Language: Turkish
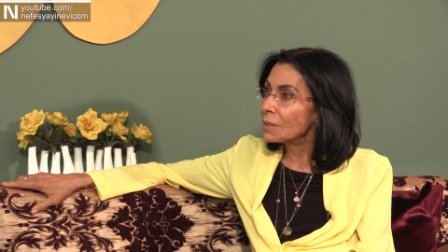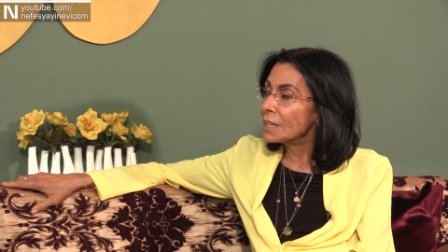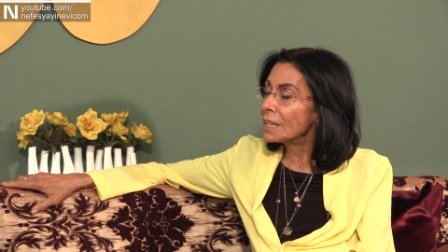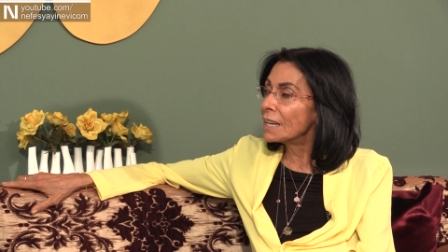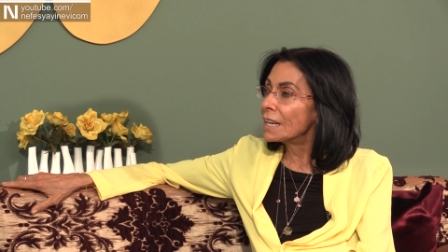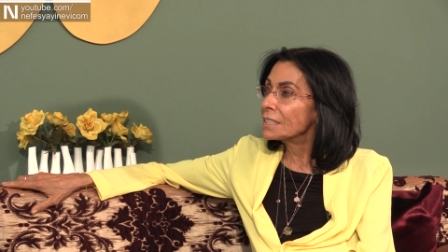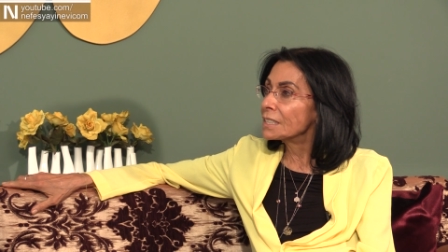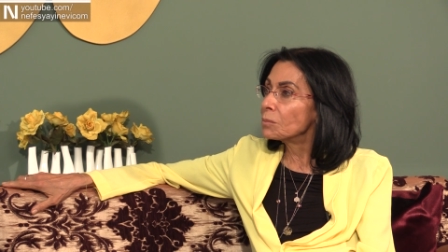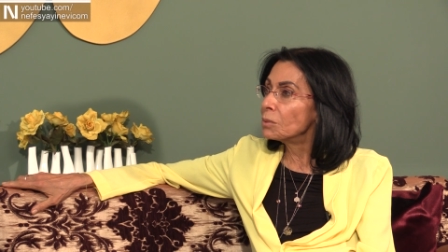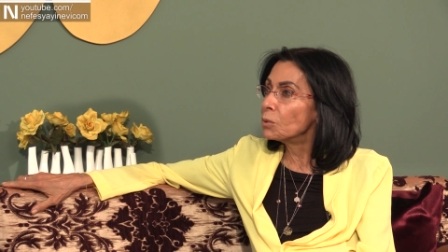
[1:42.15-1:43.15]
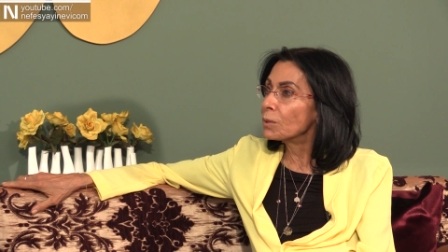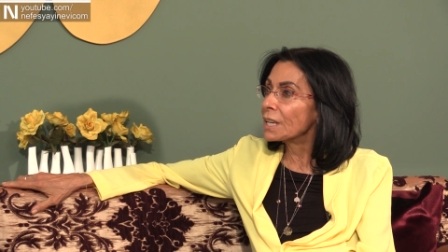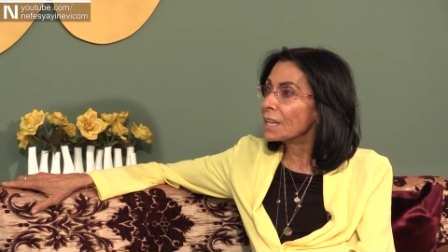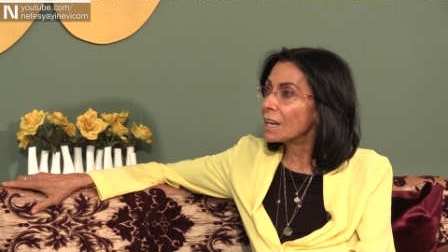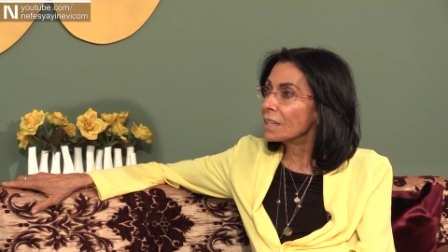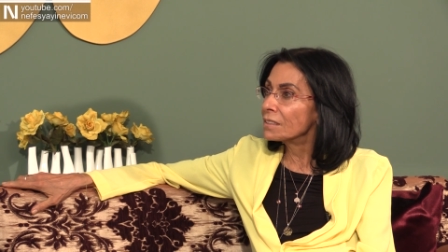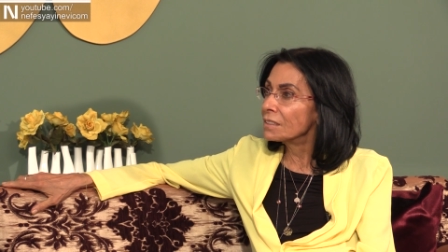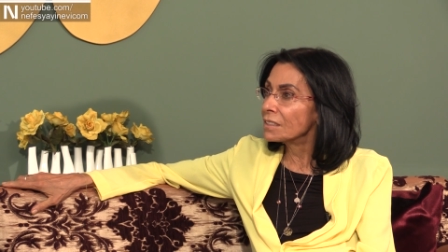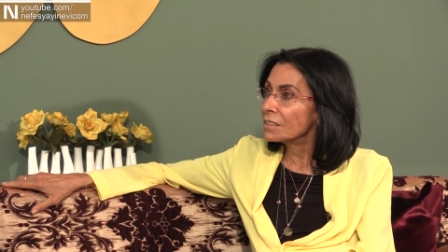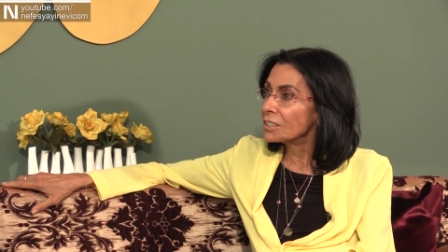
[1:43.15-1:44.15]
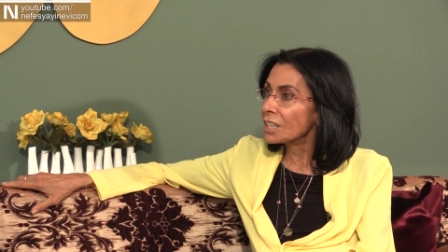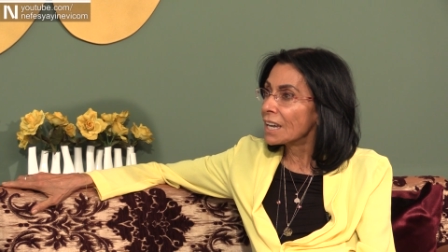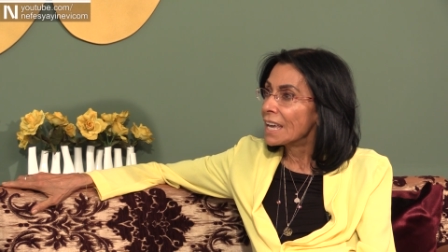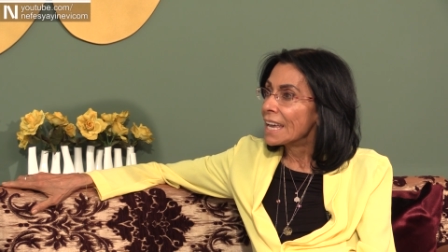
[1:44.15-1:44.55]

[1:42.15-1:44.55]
Senelerce bir ülkeyi aydınlatacak